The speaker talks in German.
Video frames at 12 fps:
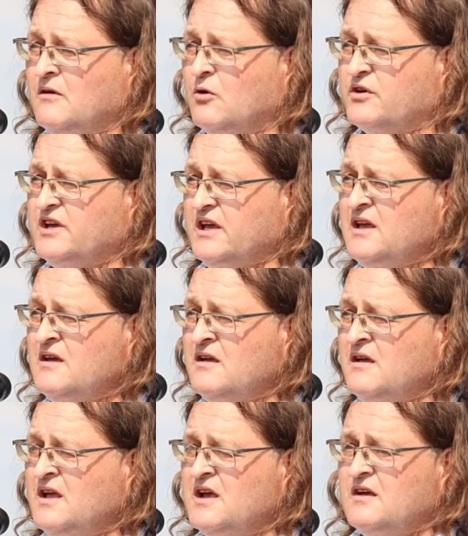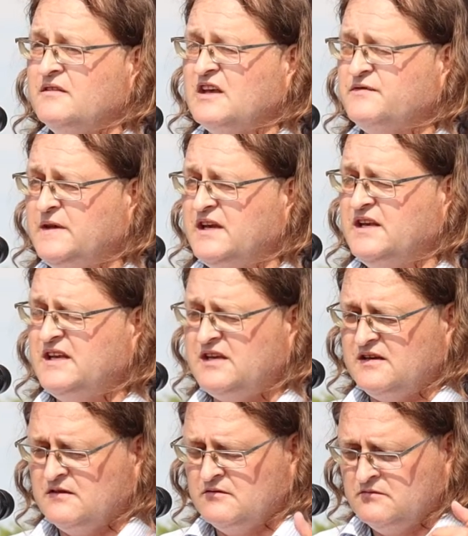Okay? Dass wir hier
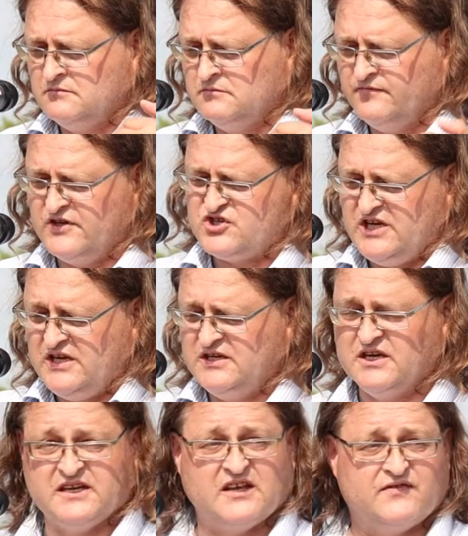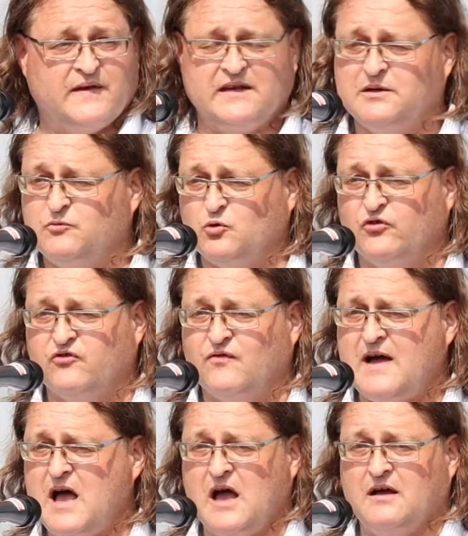nicht, wir stehen hier jetzt, wer nimmt uns
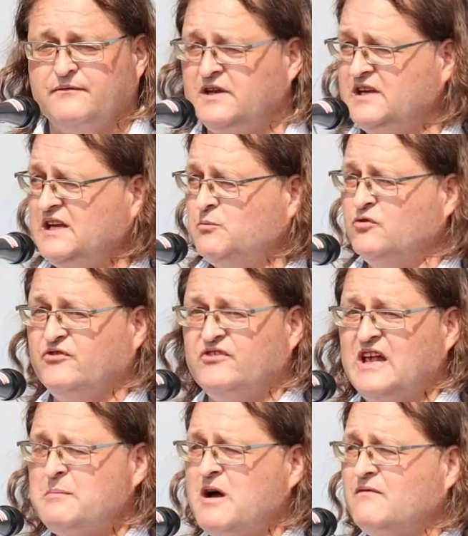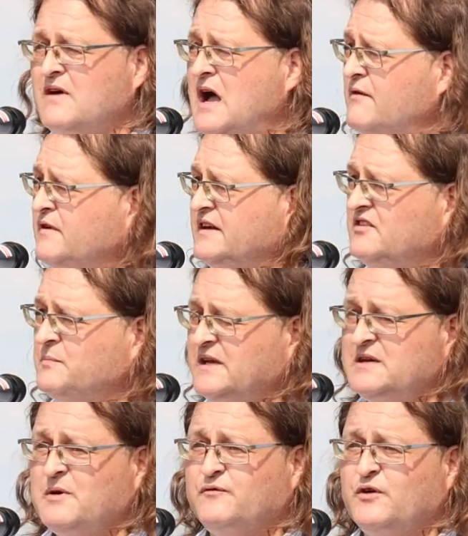wahr? Wir nehmen uns selber wahr, vielleicht ist mal
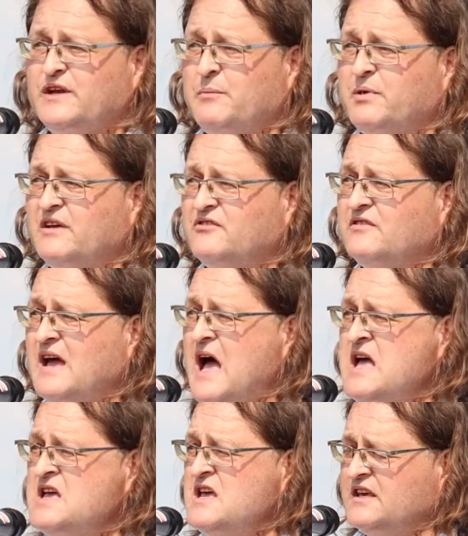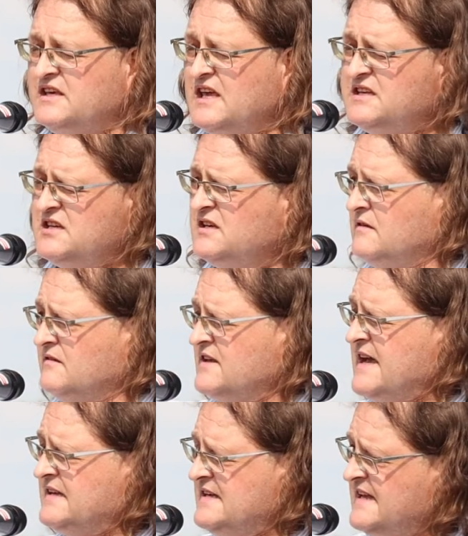jemand von der Presse da. Geht hin,
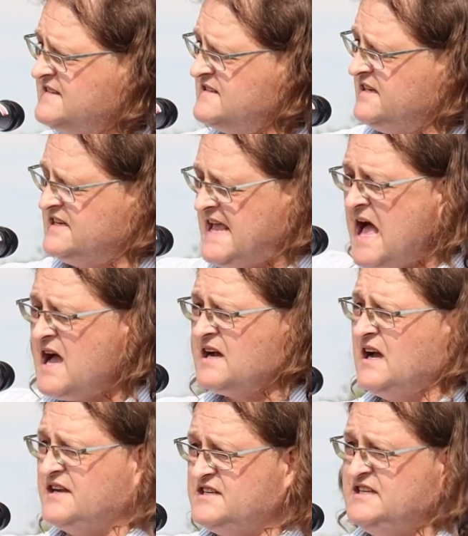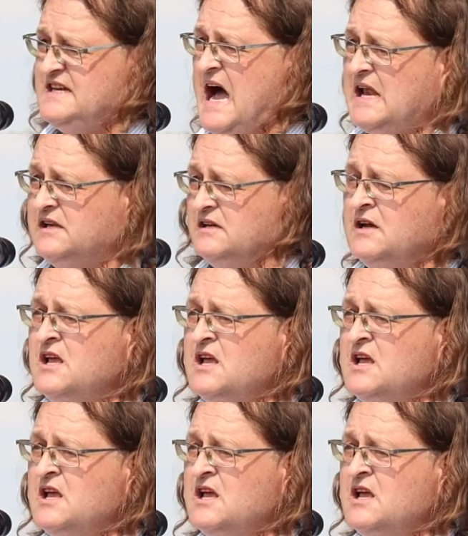seid lästig, ärgert die alle.